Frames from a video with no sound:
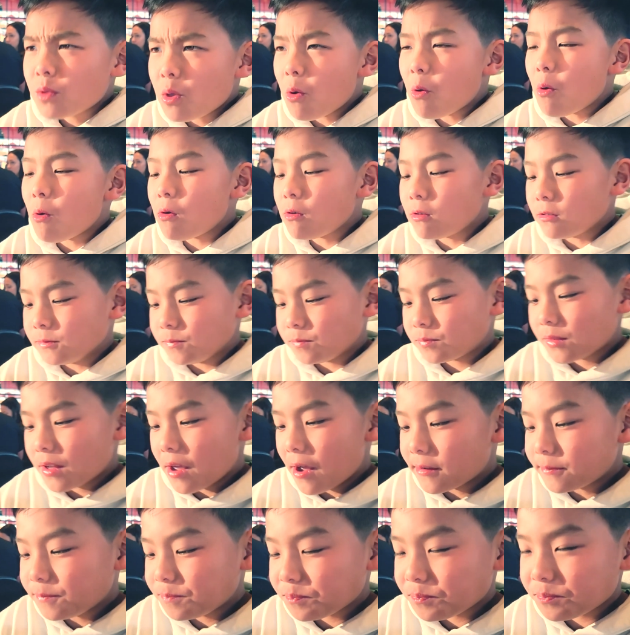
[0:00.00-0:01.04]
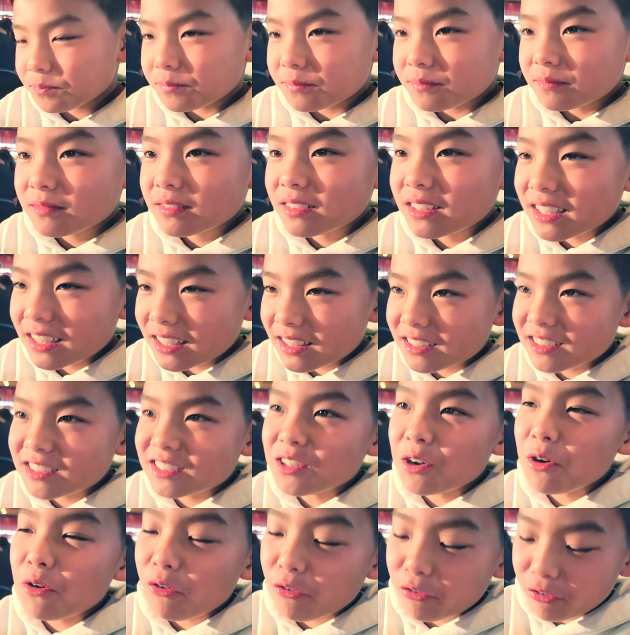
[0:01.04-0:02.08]
괜찮아? 맛있어?
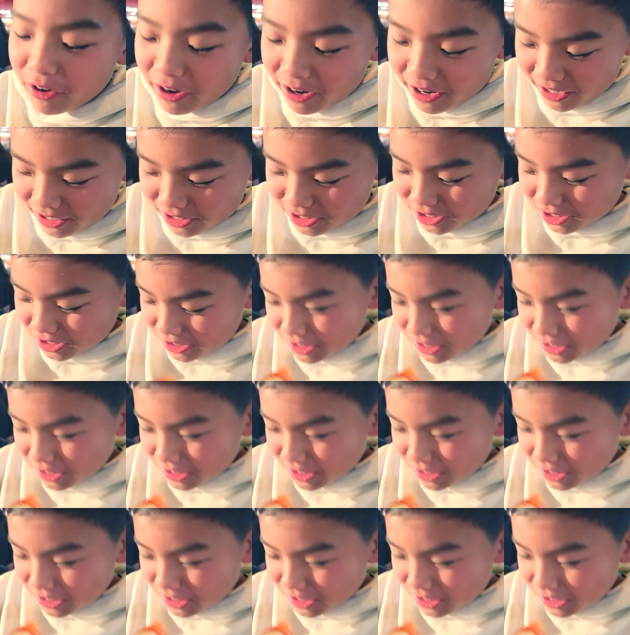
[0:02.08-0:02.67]
So fresh.